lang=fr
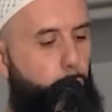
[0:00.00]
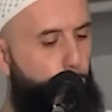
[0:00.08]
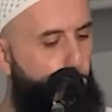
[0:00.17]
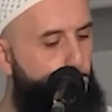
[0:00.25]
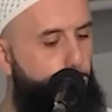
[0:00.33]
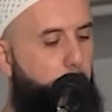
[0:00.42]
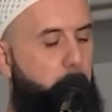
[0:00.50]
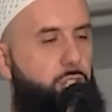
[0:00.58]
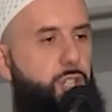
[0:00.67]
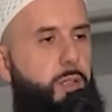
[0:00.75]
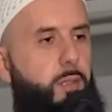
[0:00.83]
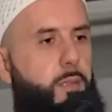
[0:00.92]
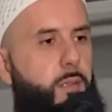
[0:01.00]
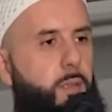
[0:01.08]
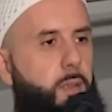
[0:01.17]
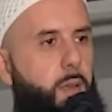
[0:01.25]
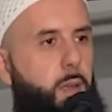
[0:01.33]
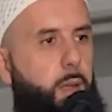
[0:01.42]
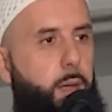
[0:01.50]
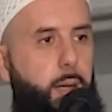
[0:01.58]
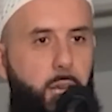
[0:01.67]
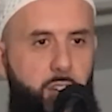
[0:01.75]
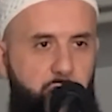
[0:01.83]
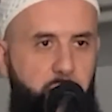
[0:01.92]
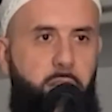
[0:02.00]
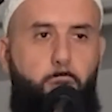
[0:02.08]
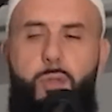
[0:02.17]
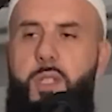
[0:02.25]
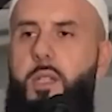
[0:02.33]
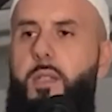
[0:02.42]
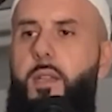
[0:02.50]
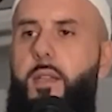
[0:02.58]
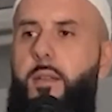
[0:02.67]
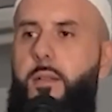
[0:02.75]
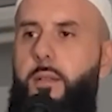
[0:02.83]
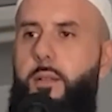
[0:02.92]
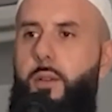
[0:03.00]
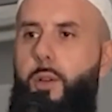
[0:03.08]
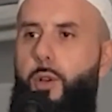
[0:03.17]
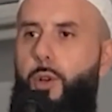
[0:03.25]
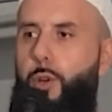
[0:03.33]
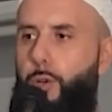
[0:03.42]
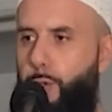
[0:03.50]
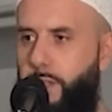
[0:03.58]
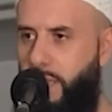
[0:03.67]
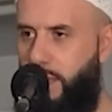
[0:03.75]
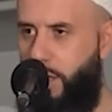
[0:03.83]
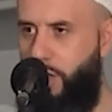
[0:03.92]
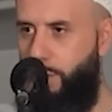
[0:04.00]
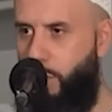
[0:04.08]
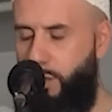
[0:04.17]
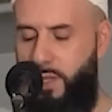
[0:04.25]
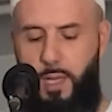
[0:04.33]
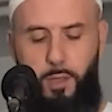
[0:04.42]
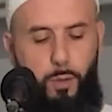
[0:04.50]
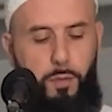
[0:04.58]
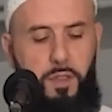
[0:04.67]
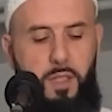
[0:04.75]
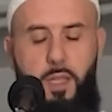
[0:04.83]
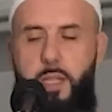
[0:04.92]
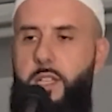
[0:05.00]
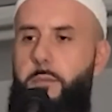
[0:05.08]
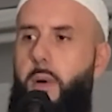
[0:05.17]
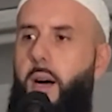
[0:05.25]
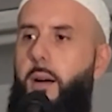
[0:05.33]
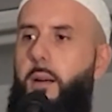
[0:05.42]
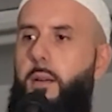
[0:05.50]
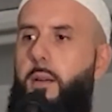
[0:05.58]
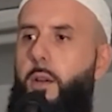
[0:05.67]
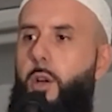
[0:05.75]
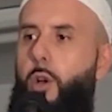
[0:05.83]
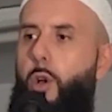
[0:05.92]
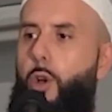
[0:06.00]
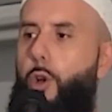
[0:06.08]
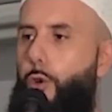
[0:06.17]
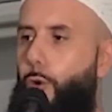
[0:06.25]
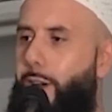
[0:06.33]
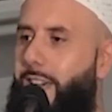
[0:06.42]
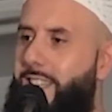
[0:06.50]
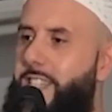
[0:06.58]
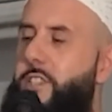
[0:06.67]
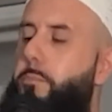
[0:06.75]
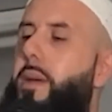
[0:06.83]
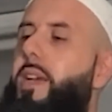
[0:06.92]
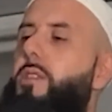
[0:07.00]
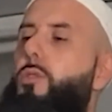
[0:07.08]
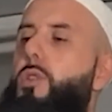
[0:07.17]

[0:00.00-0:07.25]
le courage, la générosité, le détachement de cette vie d'ici-bas, le respect du